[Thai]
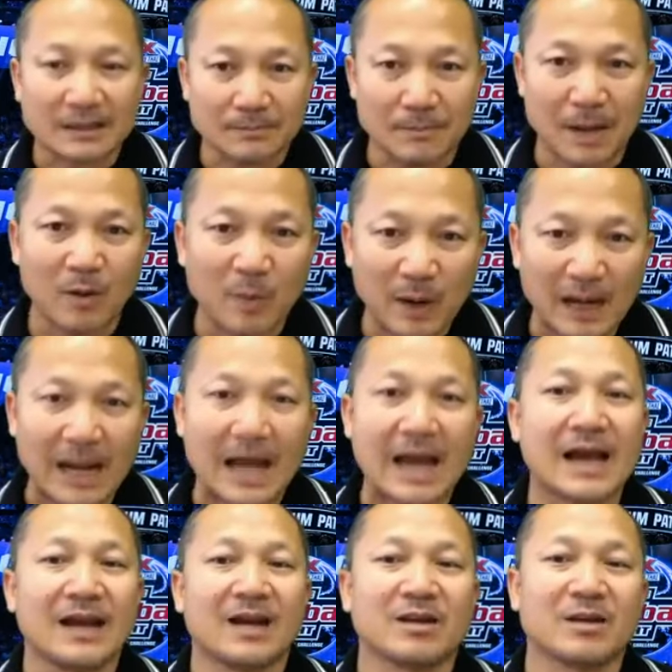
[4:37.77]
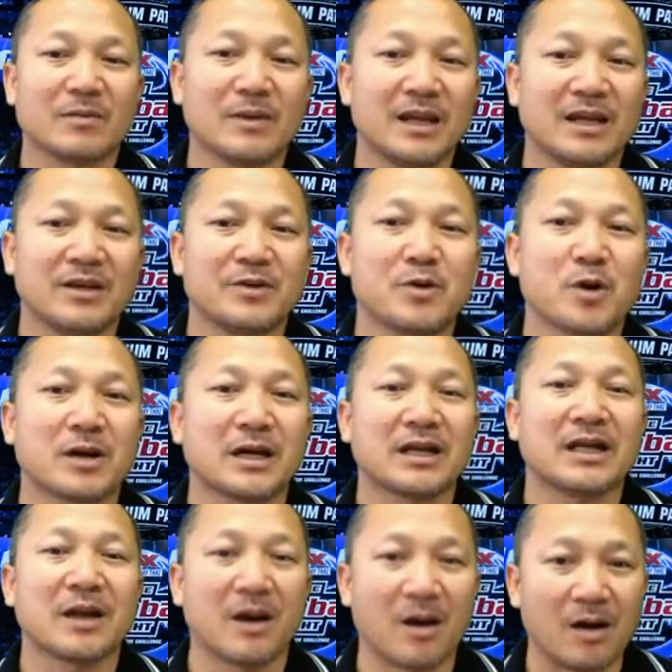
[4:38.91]
บางเวลาเราจะมีช่วงนาที
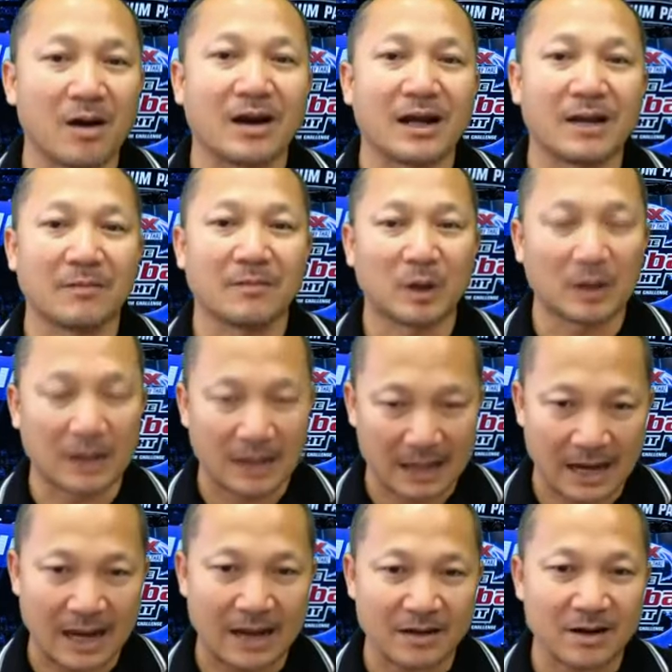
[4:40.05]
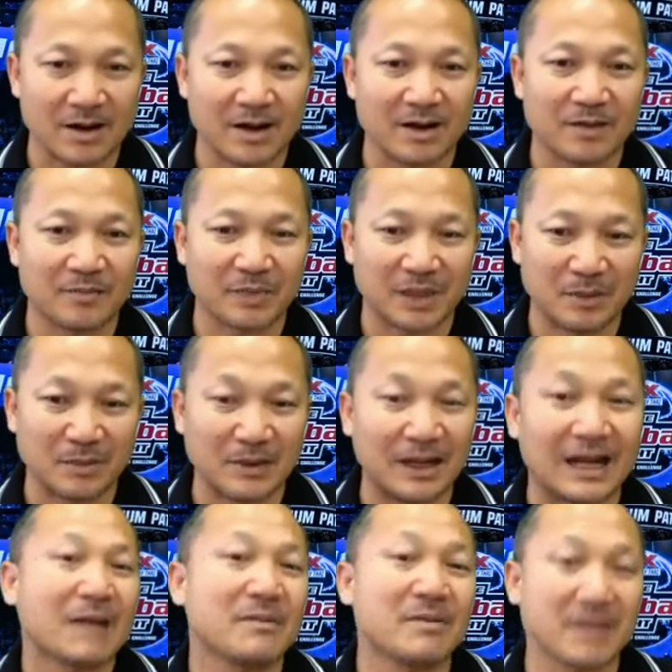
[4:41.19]
ทองนะครับลดราคาก็จะมีรา
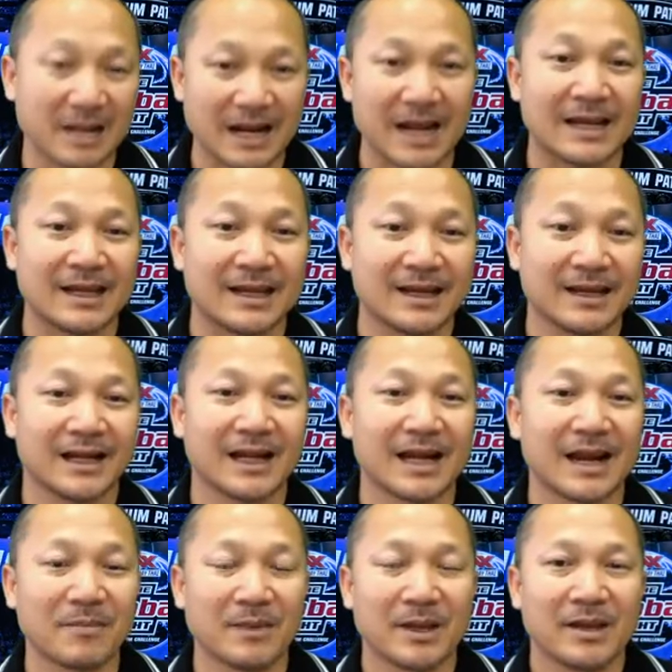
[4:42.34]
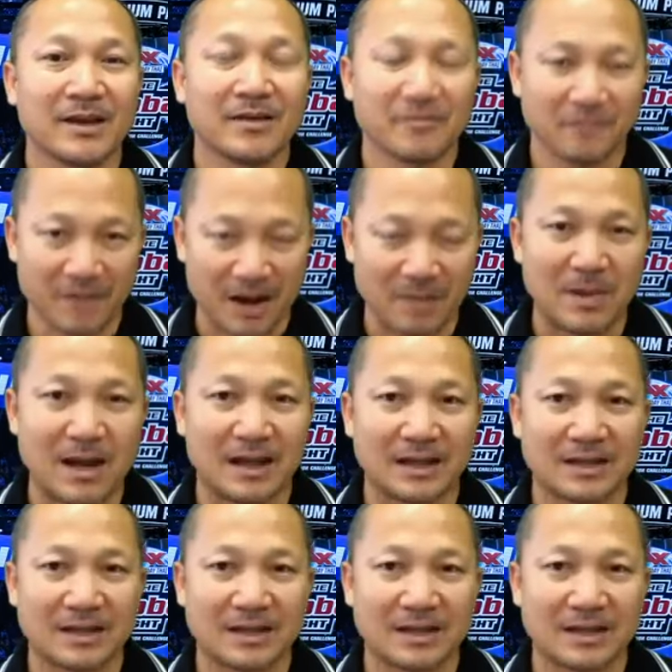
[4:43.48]
คาพิเศษให้นะครับฝากมา